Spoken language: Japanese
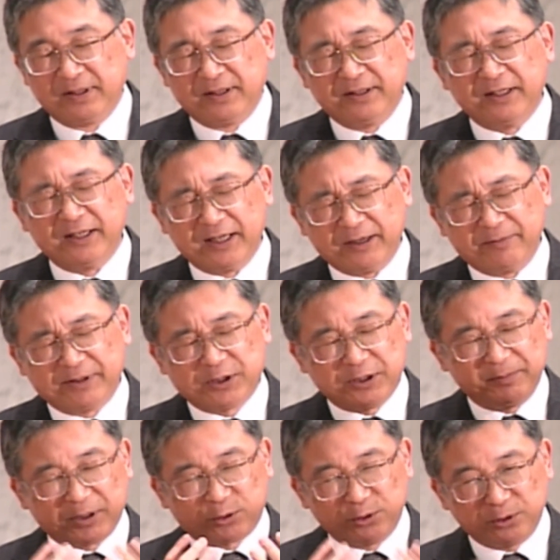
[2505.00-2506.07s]
でね私
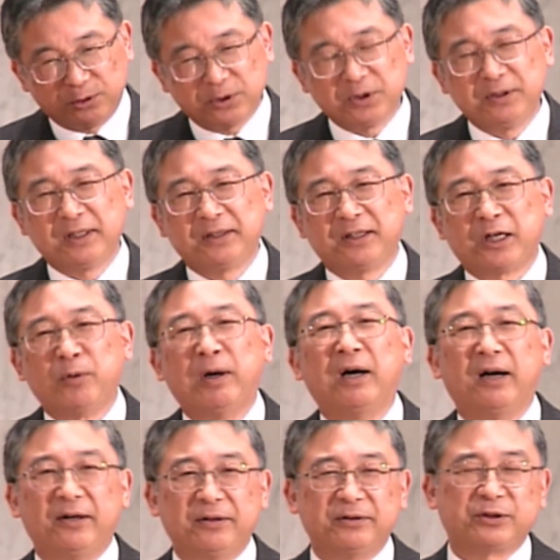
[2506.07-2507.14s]
今この年になったら分
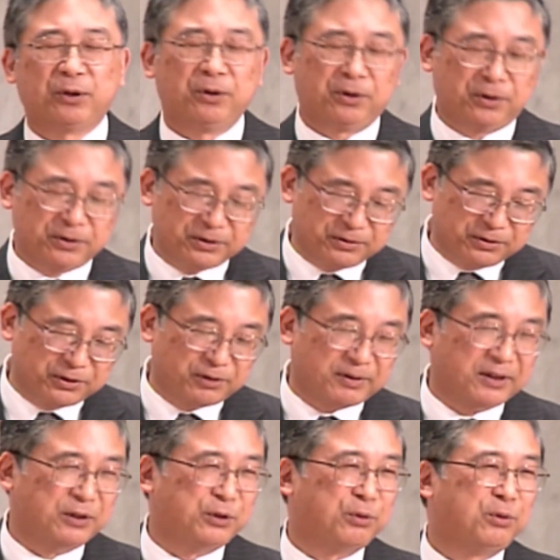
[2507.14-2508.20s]
かるそういうのは
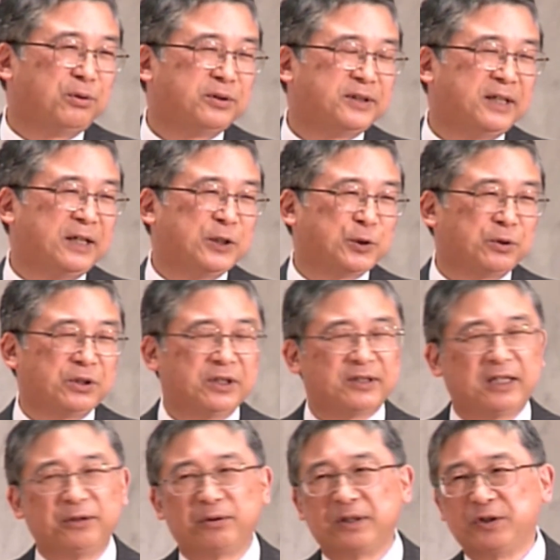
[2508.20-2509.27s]
ね行政書士
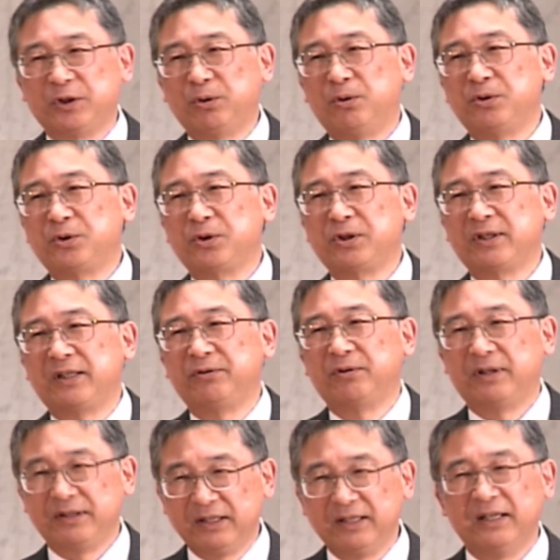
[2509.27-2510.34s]
さんとか司法書士さんと
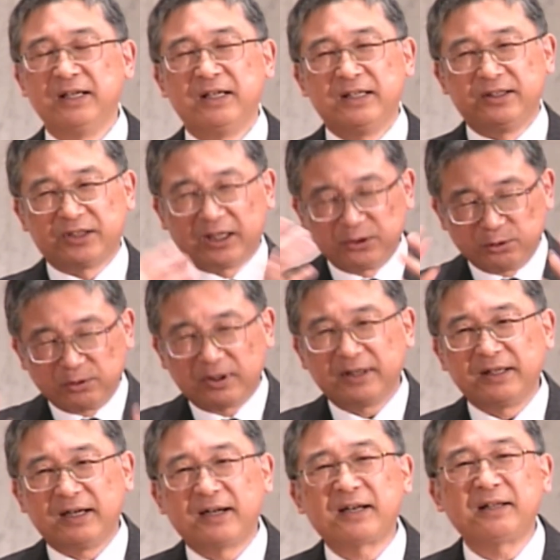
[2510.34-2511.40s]
かにちゃんとお金
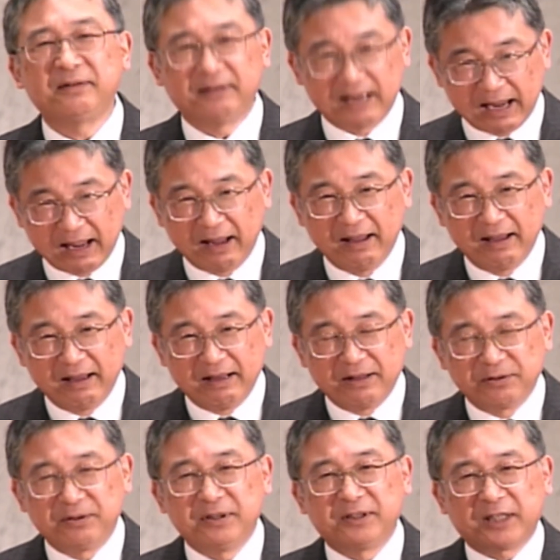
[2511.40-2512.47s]
払って
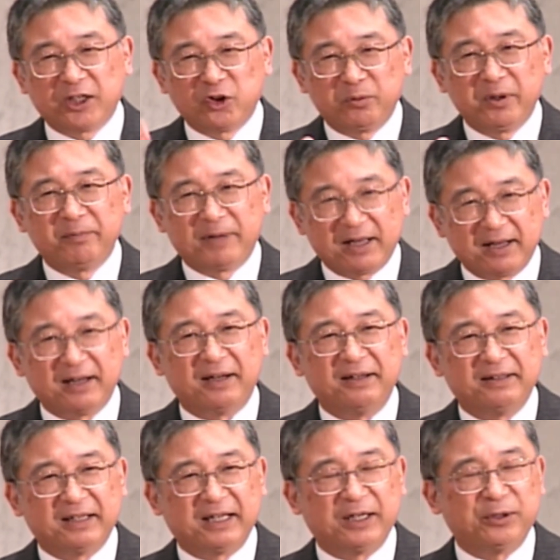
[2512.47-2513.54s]
それで頼め
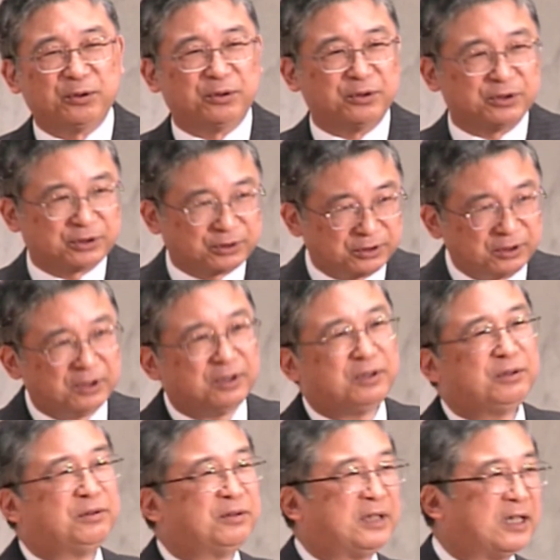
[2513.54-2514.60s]
ばあのスーッ
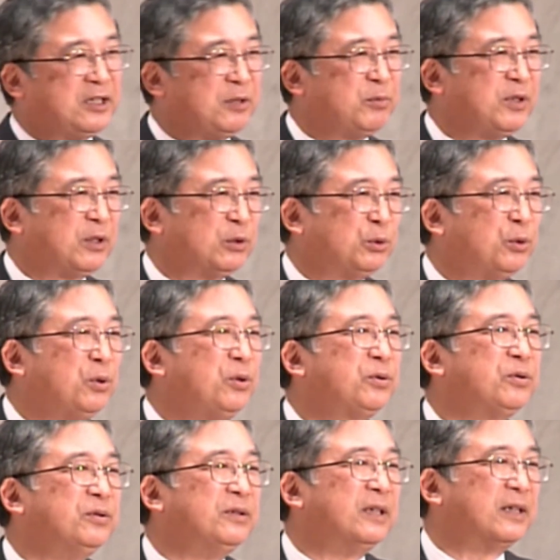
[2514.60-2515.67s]
と何でもなく通
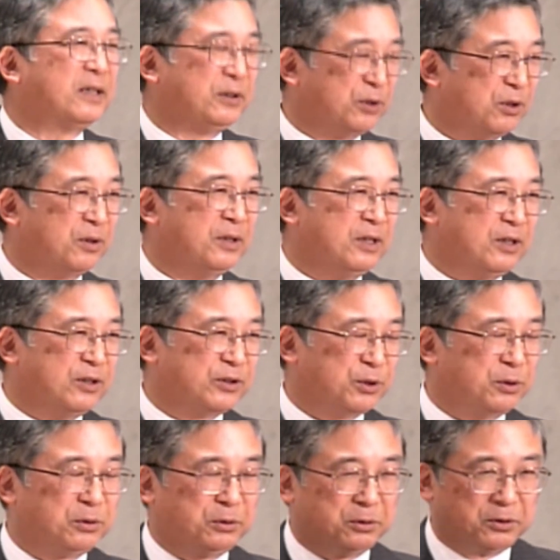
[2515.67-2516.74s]
るんだけどそ
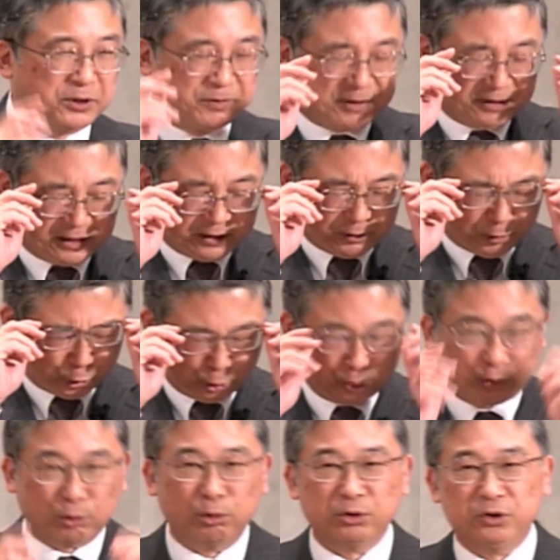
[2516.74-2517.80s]
の当時はねいや宗
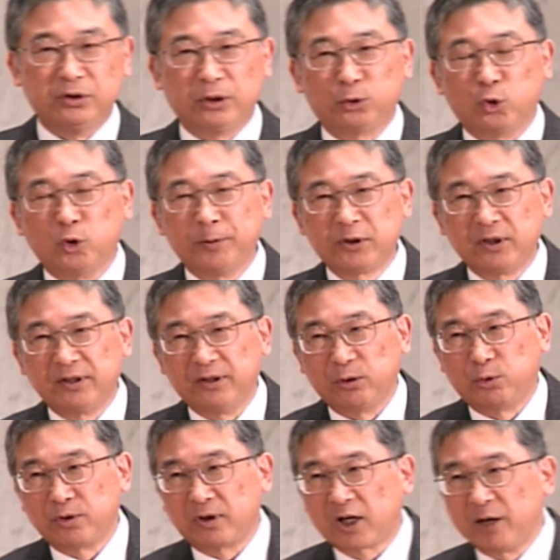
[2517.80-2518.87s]
教法人だ特別なんだ
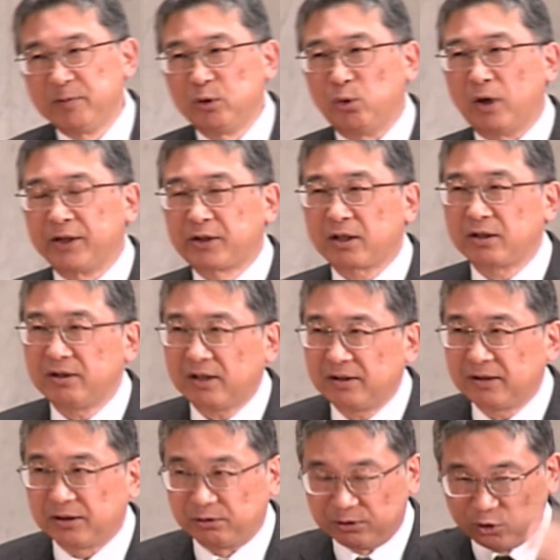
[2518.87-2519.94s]
これは神のお働きなん
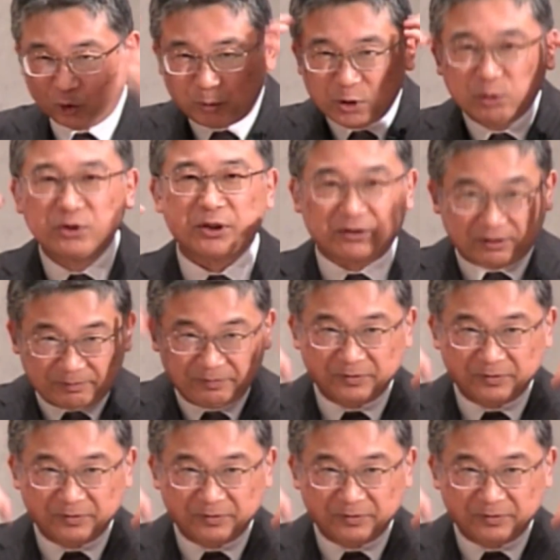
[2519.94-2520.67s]
だっていうふうに思い込んじゃっただか